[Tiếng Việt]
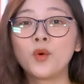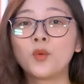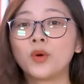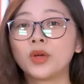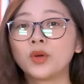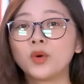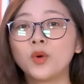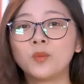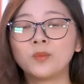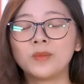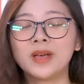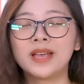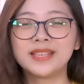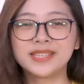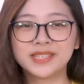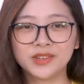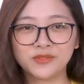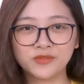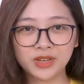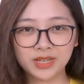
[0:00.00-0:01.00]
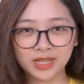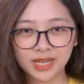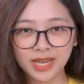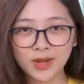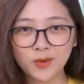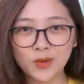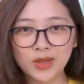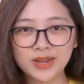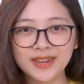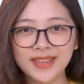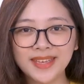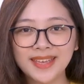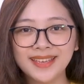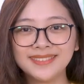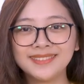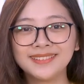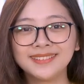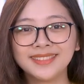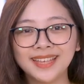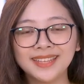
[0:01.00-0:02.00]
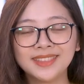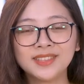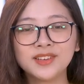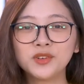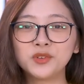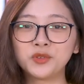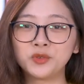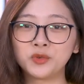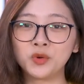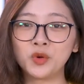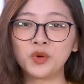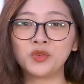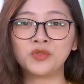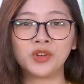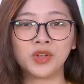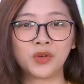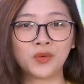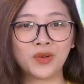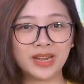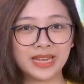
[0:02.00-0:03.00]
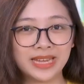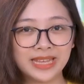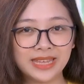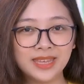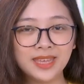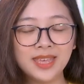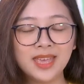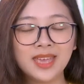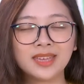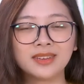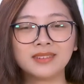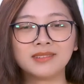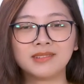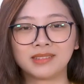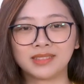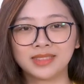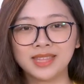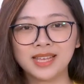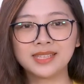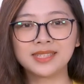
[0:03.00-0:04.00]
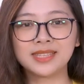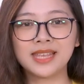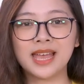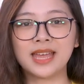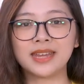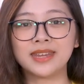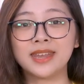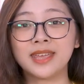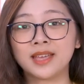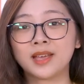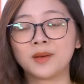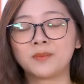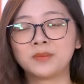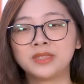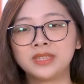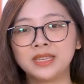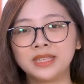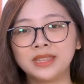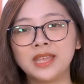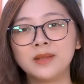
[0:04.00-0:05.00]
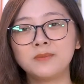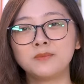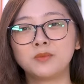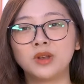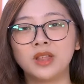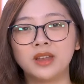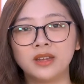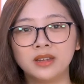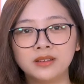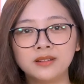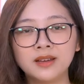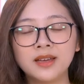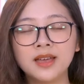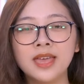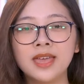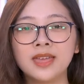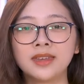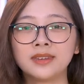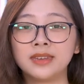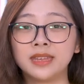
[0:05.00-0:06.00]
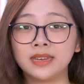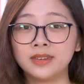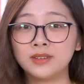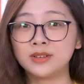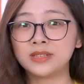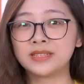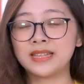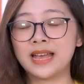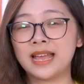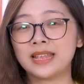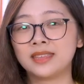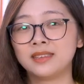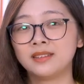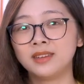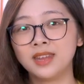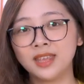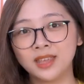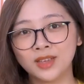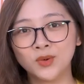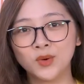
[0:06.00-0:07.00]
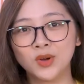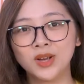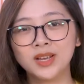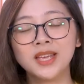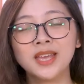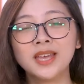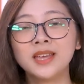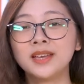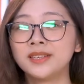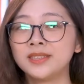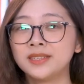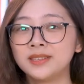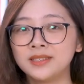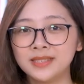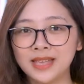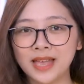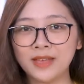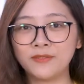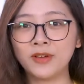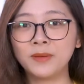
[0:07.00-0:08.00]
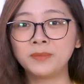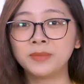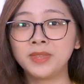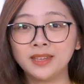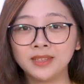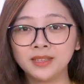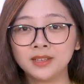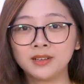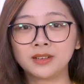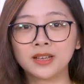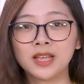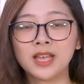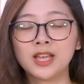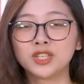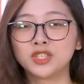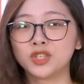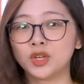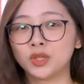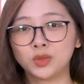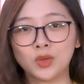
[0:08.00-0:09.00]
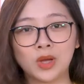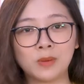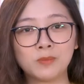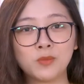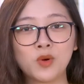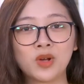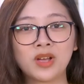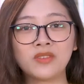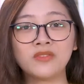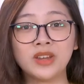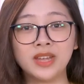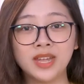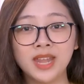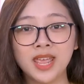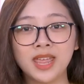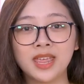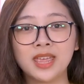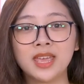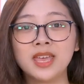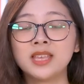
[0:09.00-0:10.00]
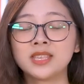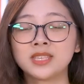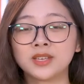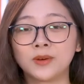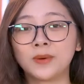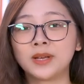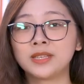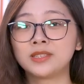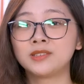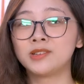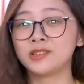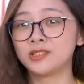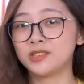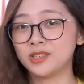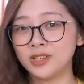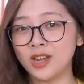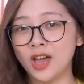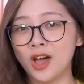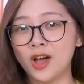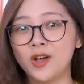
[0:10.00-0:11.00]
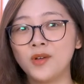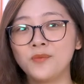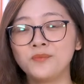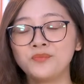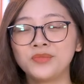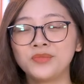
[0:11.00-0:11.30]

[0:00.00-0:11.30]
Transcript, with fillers: Cuối cùng, trong phần kết luận, những thách thức đối với quản lý được tác giả đề cập chi tiết một lần nữa để đưa ra những định hướng, những giải pháp thiết thực cho toàn bộ các vấn đề trong các trường trước đó.